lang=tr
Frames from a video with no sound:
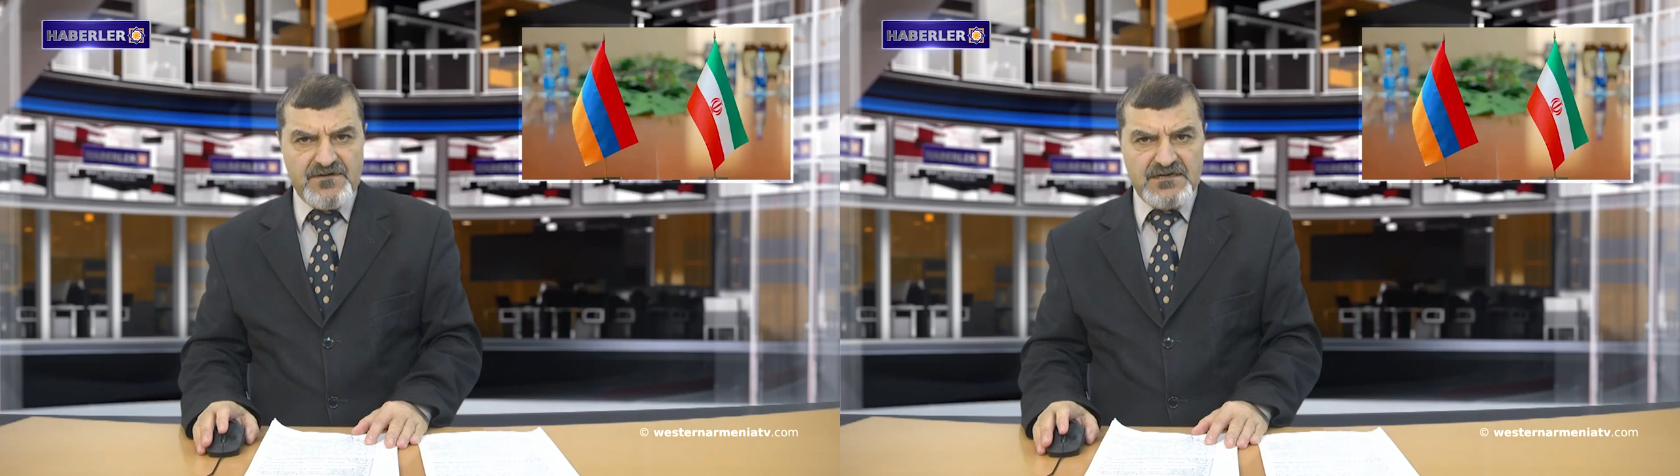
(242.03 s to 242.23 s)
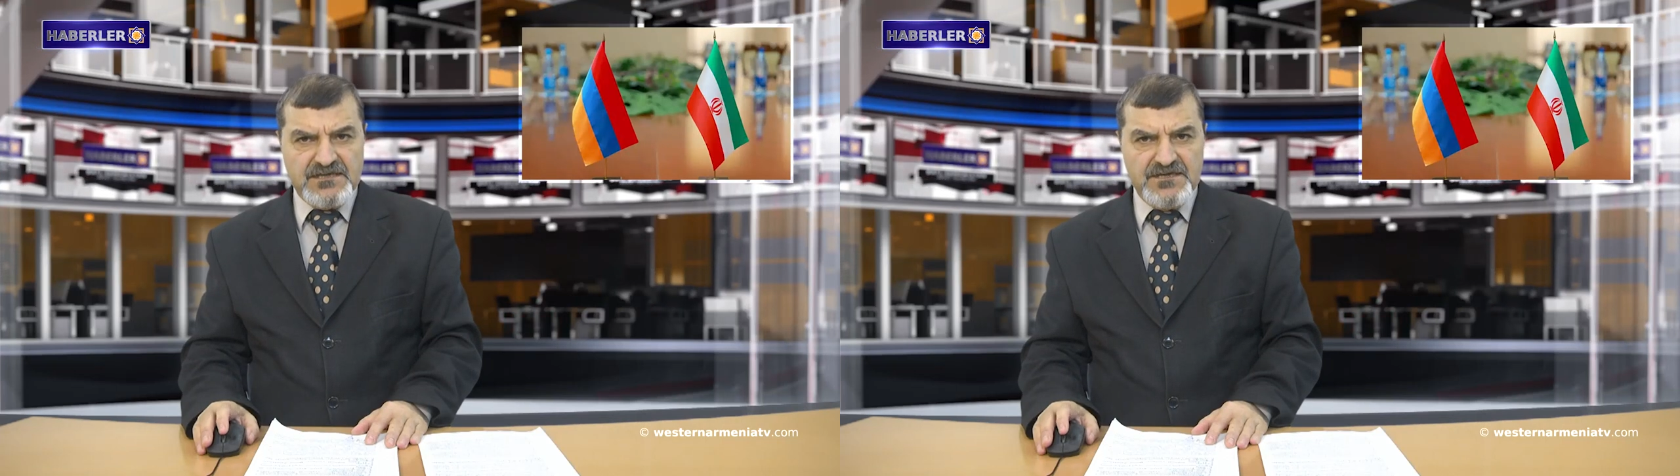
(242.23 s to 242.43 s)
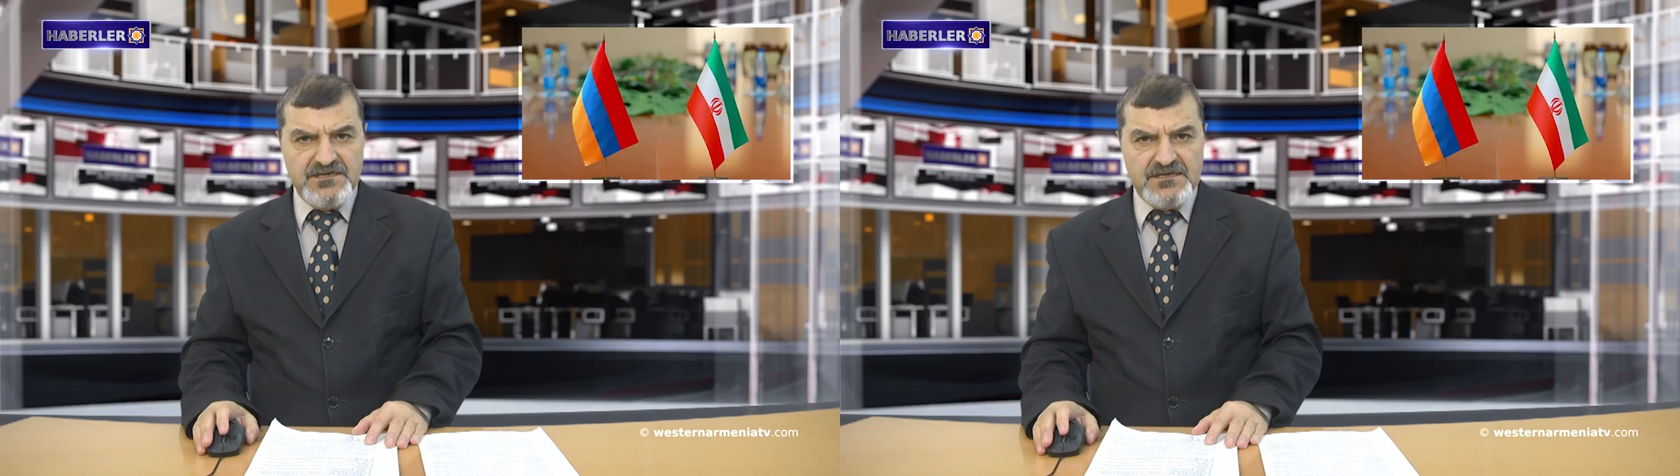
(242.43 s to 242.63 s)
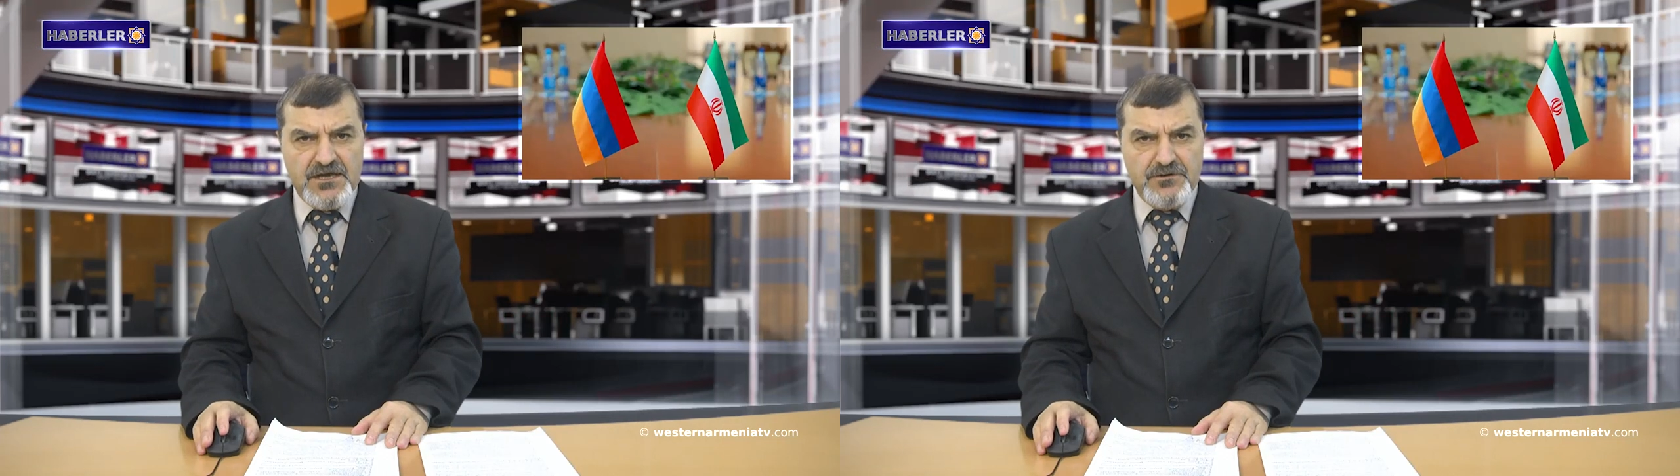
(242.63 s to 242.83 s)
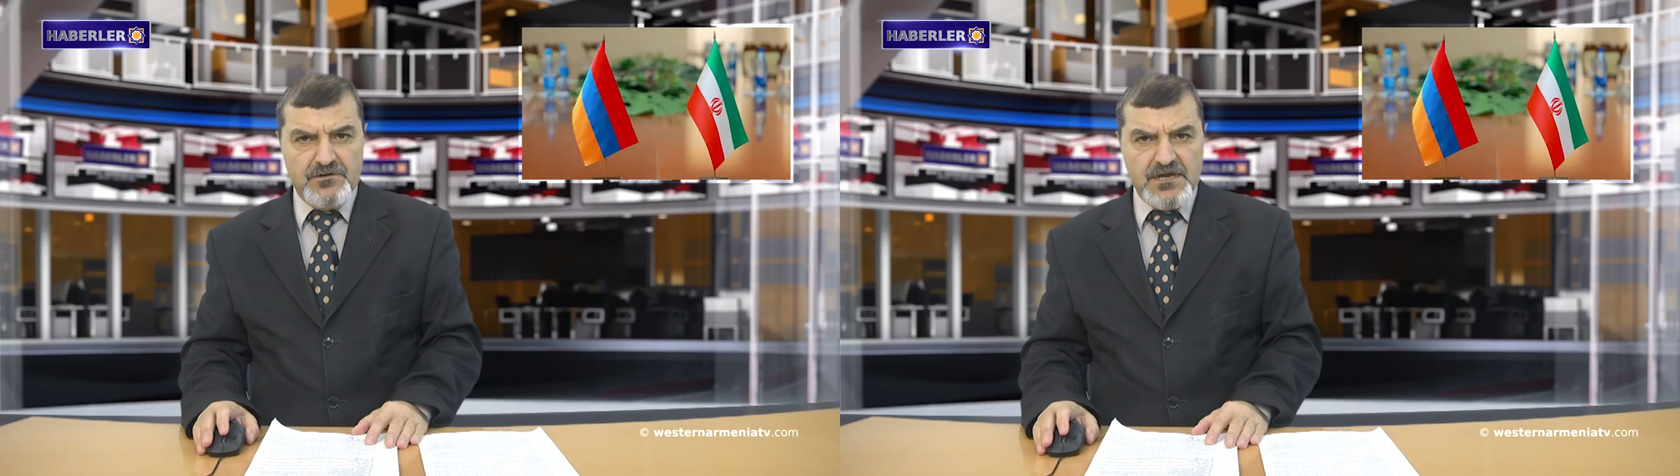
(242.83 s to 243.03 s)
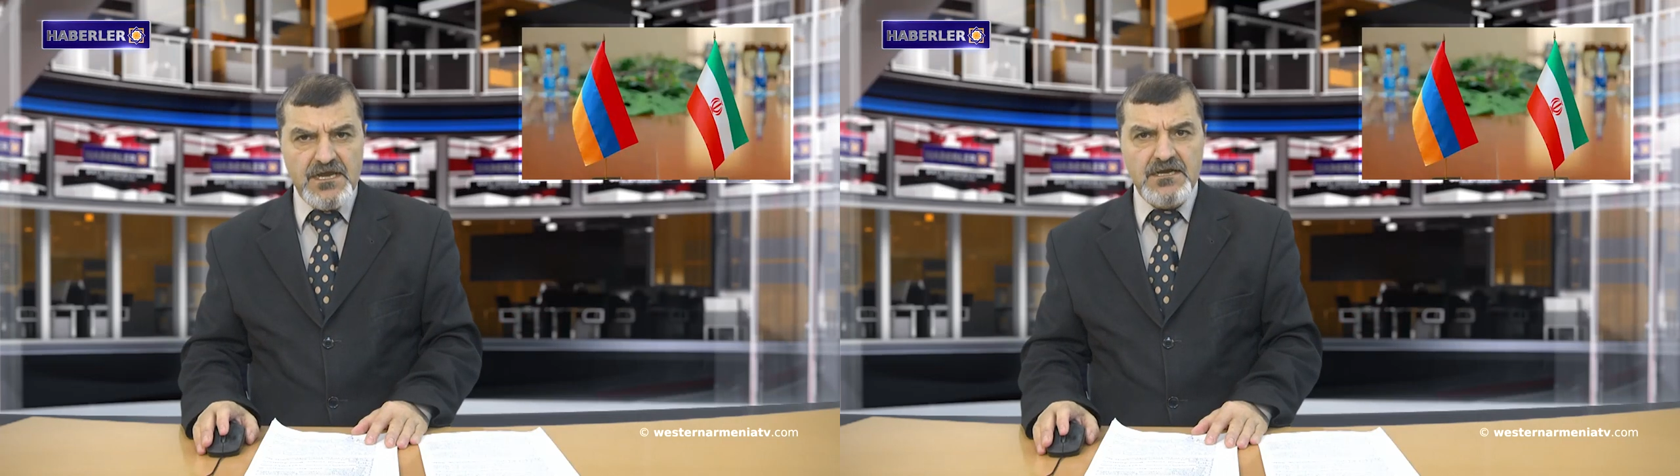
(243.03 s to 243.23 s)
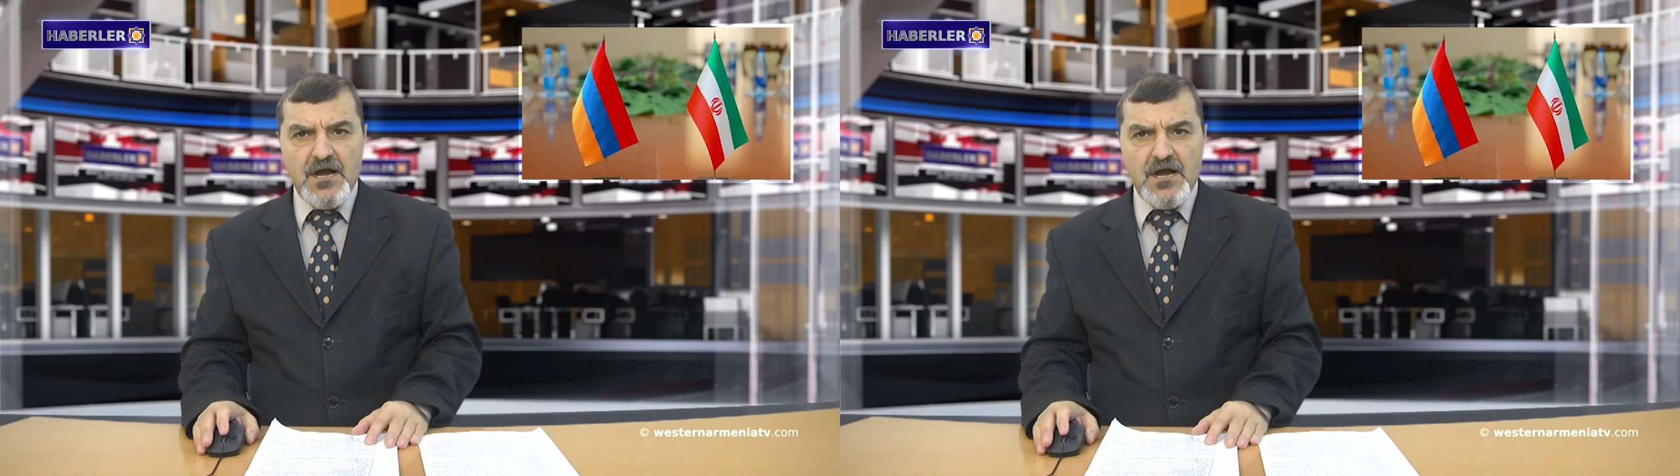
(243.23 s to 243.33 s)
Vartanyan'a göre